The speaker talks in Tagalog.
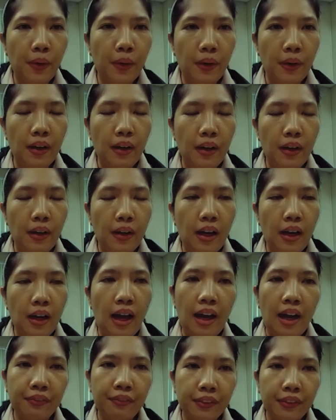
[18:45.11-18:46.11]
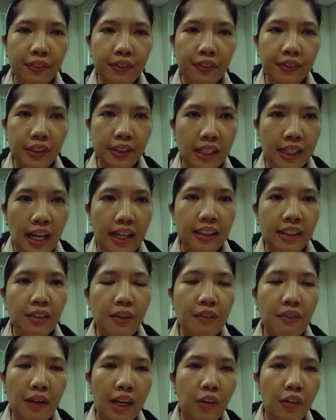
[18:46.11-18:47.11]
uh, after that, ipa-follow
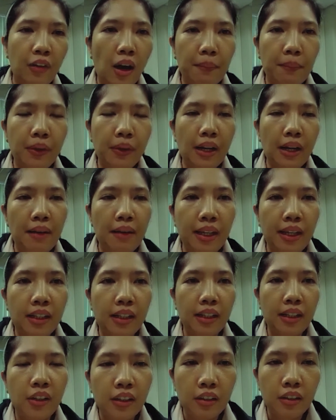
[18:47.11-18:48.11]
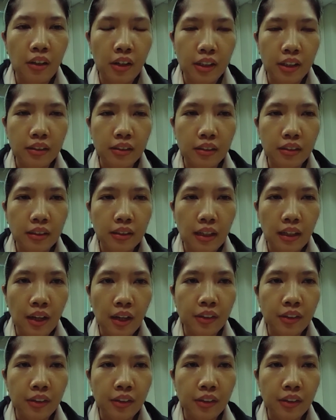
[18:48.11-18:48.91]
up po namin on, on how they're